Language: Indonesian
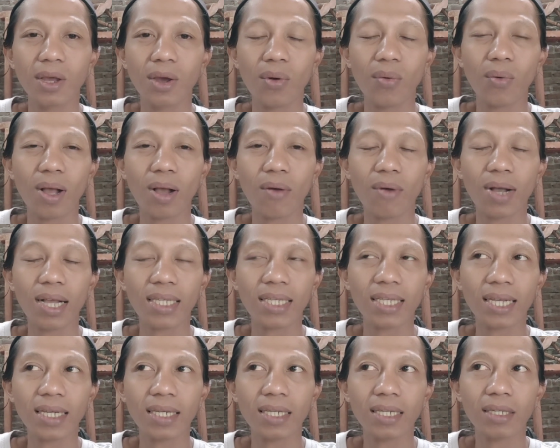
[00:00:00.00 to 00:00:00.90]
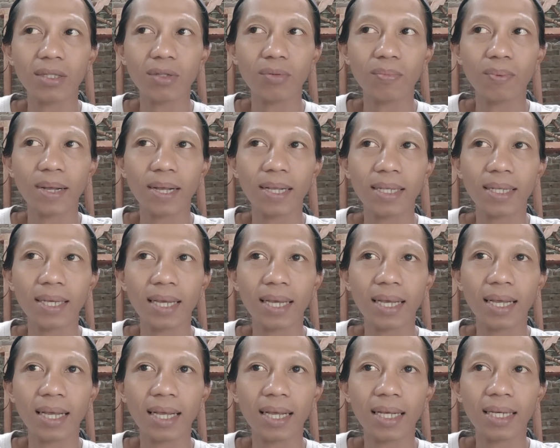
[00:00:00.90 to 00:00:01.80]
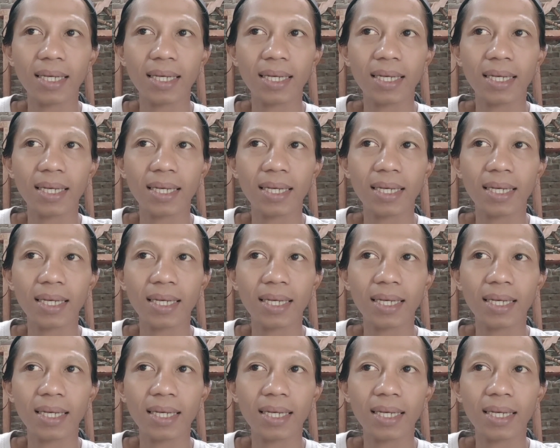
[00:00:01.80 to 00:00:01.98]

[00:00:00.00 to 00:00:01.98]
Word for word: wawasan di situ banyak e,